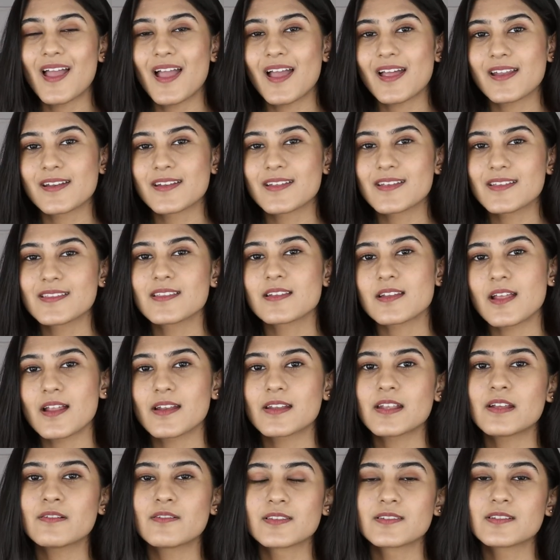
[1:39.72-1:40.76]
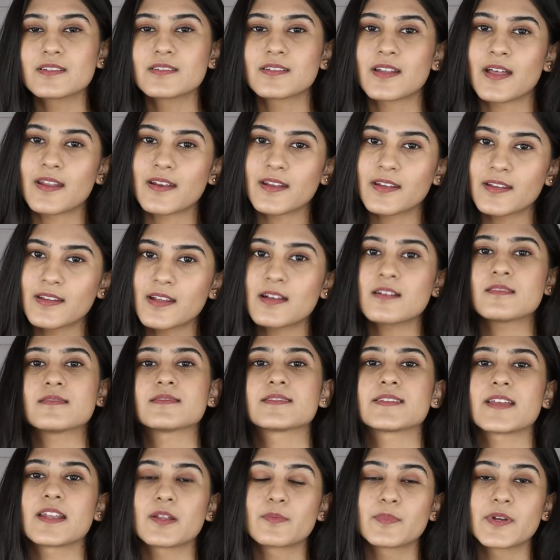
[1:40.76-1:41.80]
அண்ட் இதனாலேயே வந்து நிறைய
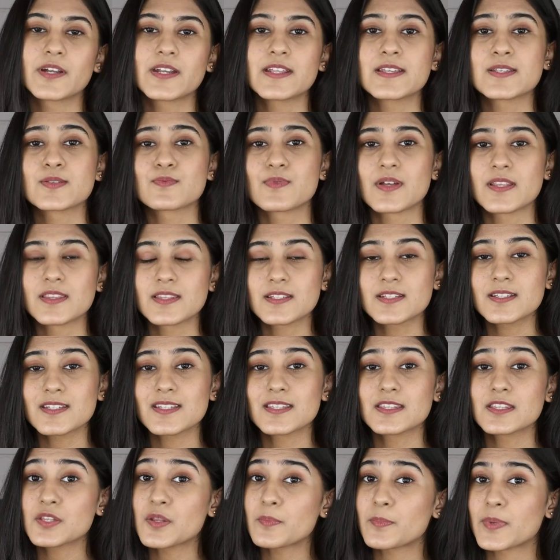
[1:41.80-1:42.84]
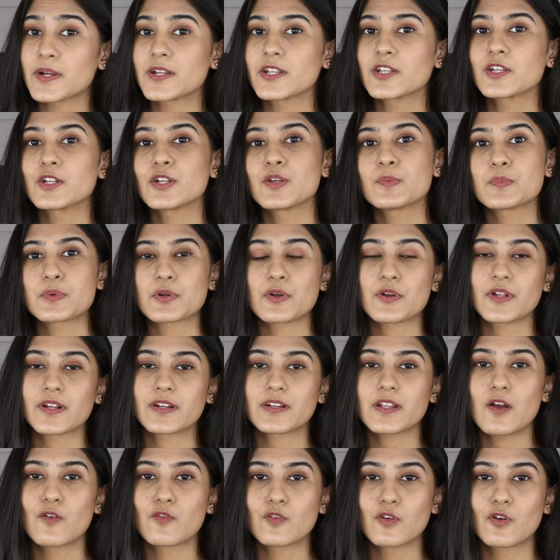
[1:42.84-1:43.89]
செலிப்ரிட்டிஸ் வந்து இந்த பர்டிகுலர்
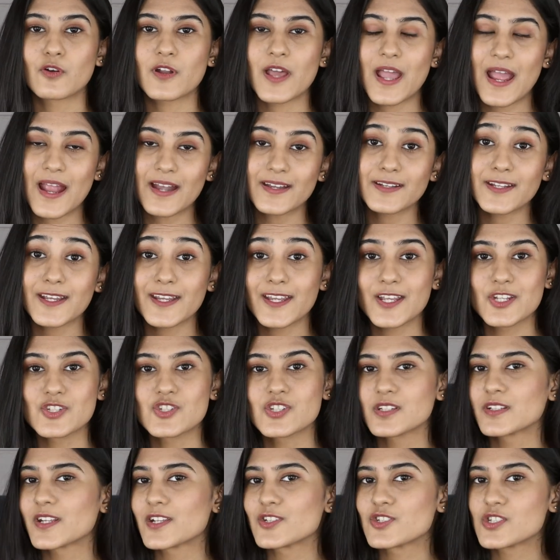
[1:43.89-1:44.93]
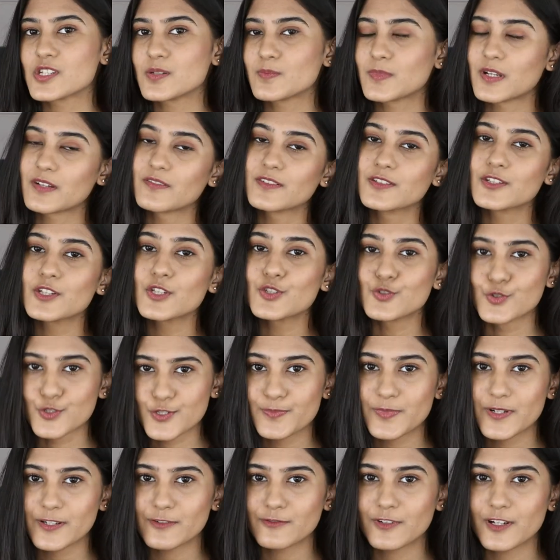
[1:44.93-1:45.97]
ப்ராடக்ட்டை அவங்களோட ஆன்டி ஏஜிங் ரெஜீமில் வந்து யூஸ்
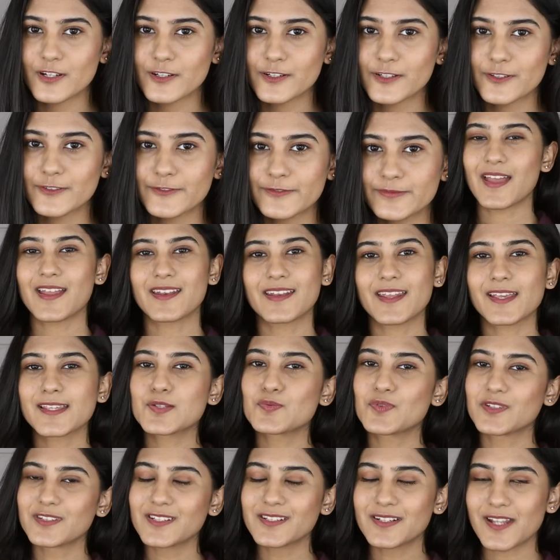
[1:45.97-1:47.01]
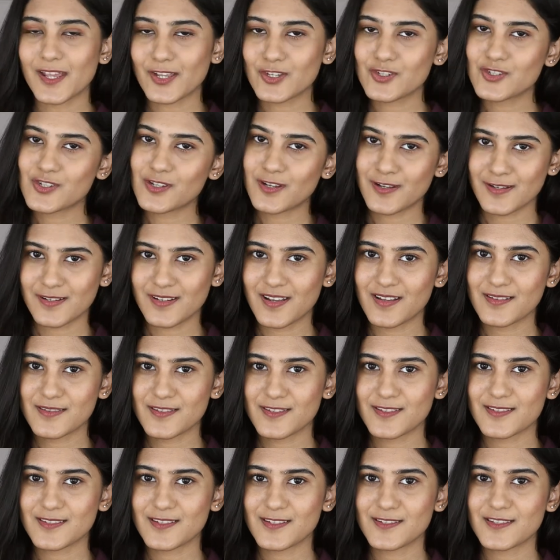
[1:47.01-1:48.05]
பண்ணுவாங்க அண்ட் நெக்ஸ்ட் வந்து டெக்ஸ்டர் அண்ட்
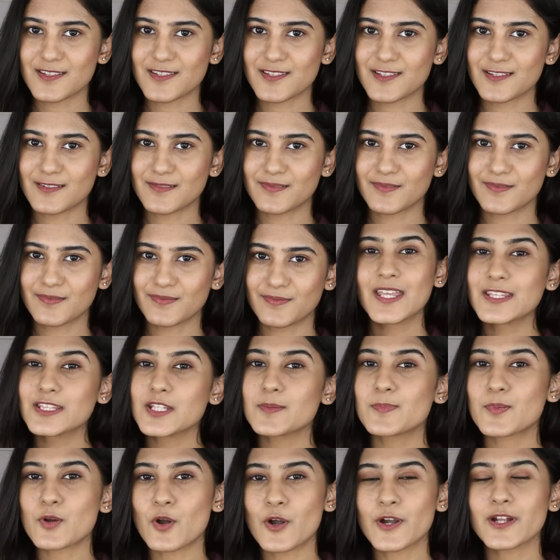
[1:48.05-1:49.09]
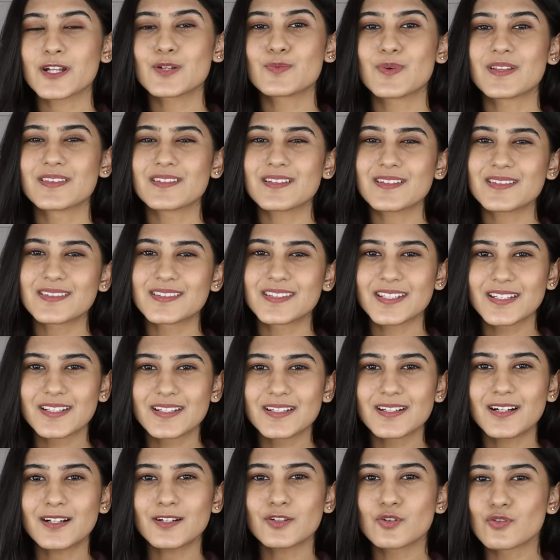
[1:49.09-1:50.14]
கன்சிஸ்டன்சி இந்த ப்ராடக்ட் வந்து
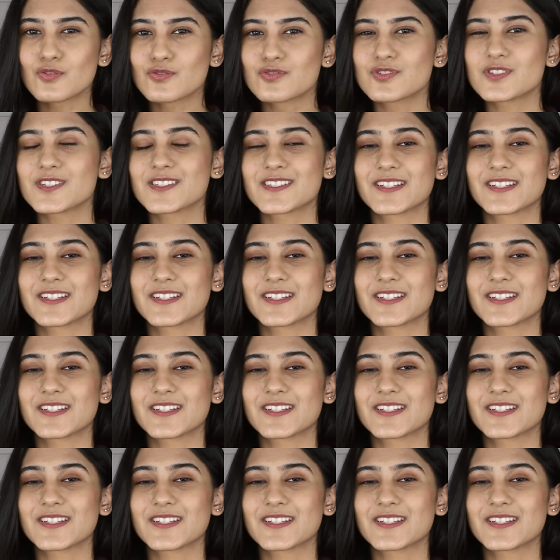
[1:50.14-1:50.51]
திக்காக கொஞ்சம்